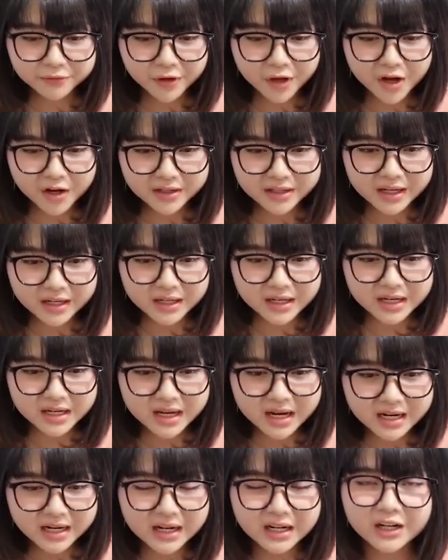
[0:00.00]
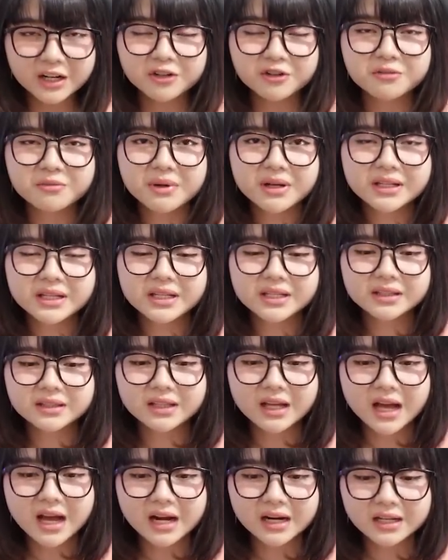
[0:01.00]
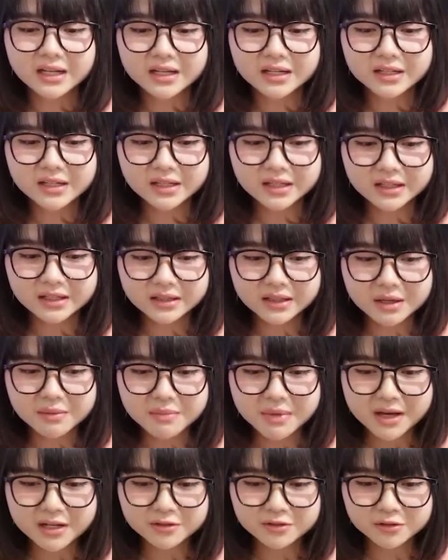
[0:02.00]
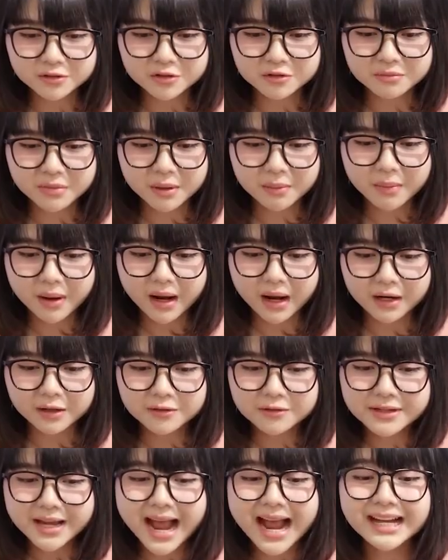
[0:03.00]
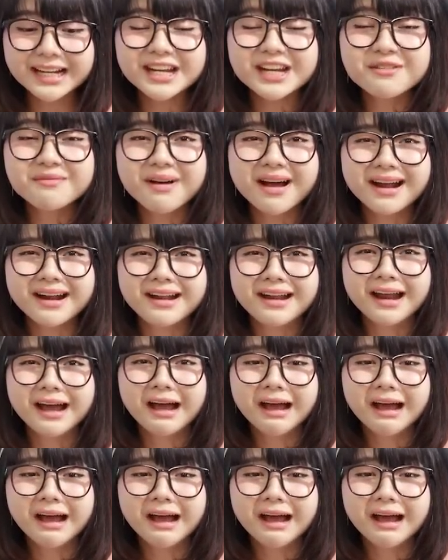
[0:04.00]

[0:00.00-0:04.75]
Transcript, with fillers: vlog. Jadi ini adalah rumah kita. Hari ini kita masuk rumah baru yang di mana